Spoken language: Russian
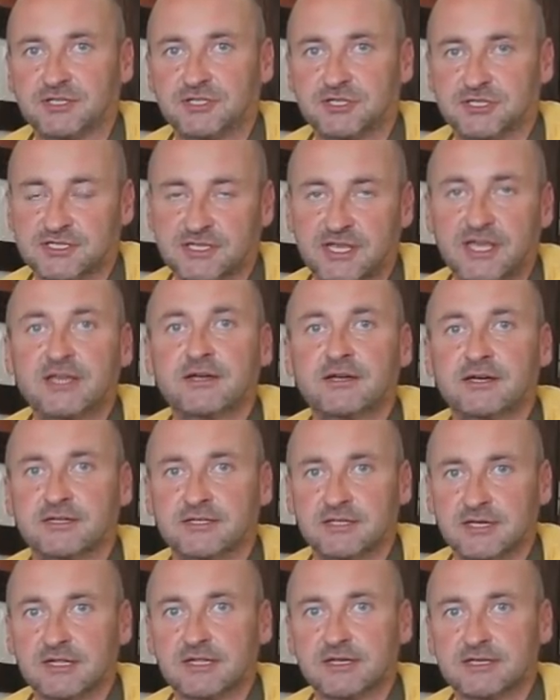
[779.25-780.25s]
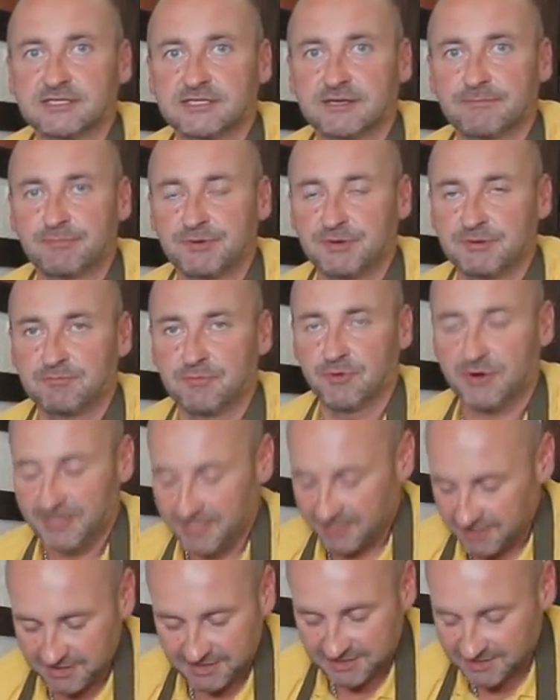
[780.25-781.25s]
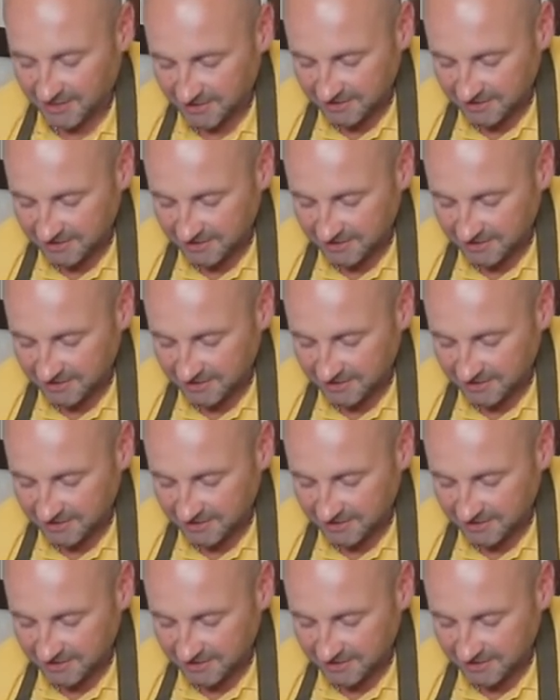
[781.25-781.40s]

Чизкейк делается при более низкой